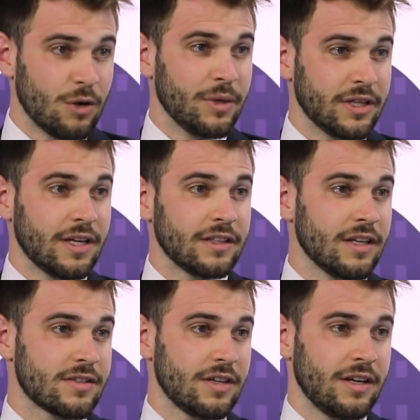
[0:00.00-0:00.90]
aumenta la
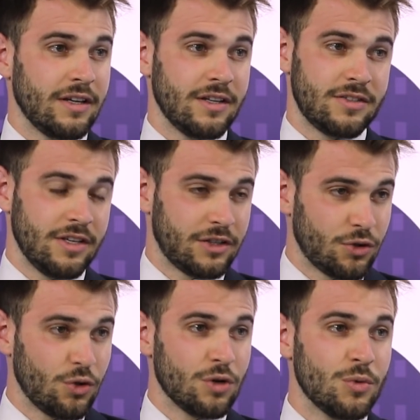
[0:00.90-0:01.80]
tasa, es decir, es
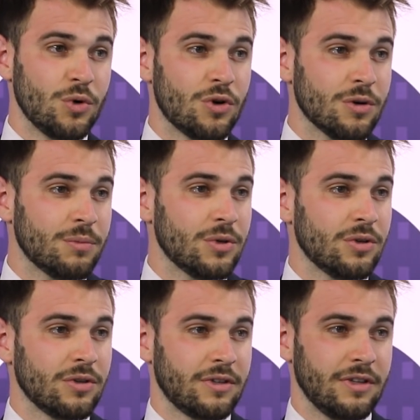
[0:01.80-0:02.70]
todo como un
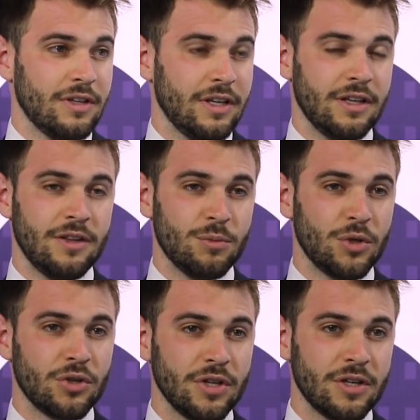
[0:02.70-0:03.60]
combo de, un
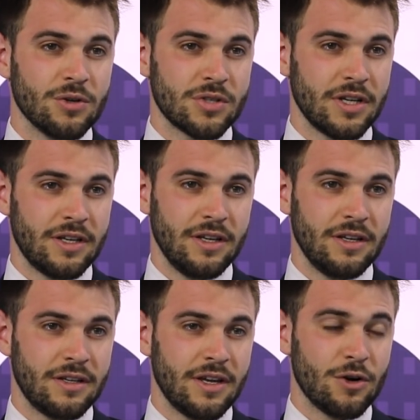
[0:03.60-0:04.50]
montón de cosas
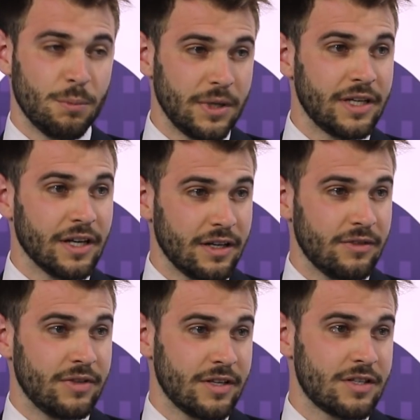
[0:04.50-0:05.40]
que, que complican el
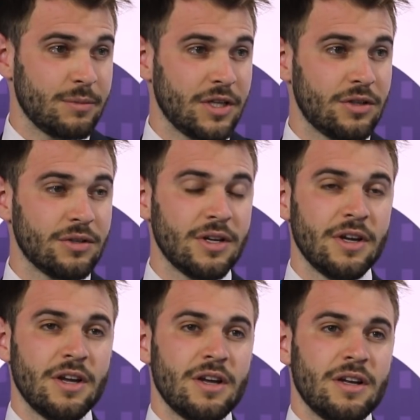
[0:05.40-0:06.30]
financiamiento.
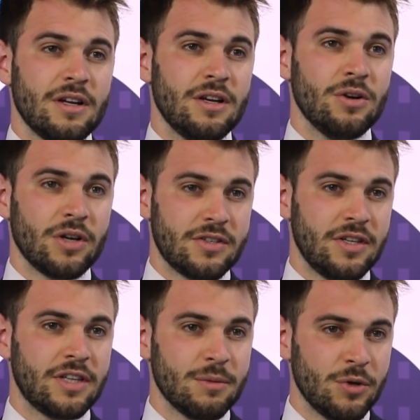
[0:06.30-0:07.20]
Lo que
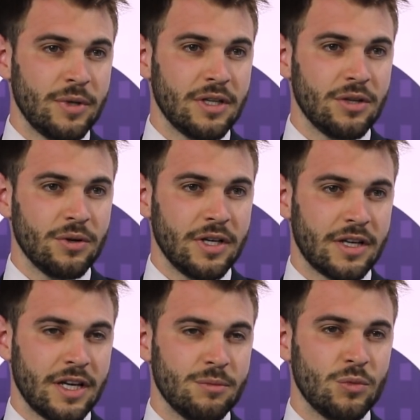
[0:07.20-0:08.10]
sí estamos viendo es
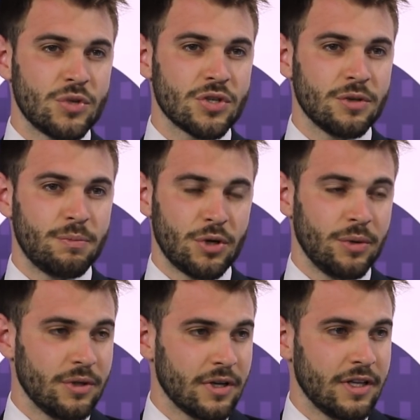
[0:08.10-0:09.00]
que hay muchos
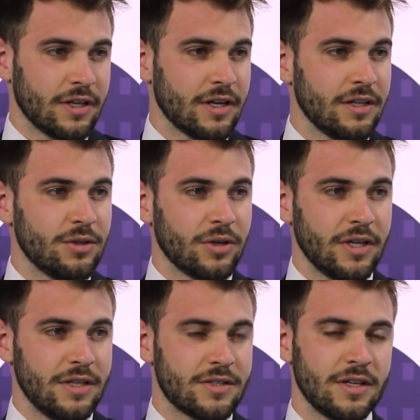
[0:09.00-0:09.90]
proveedores de crédito
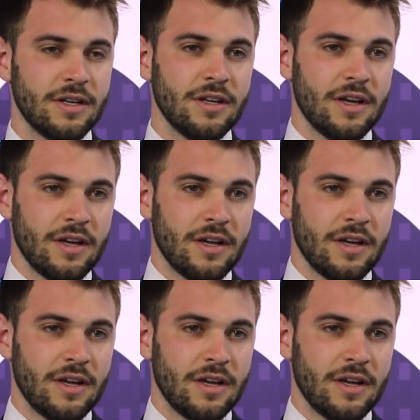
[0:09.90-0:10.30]
que dicen,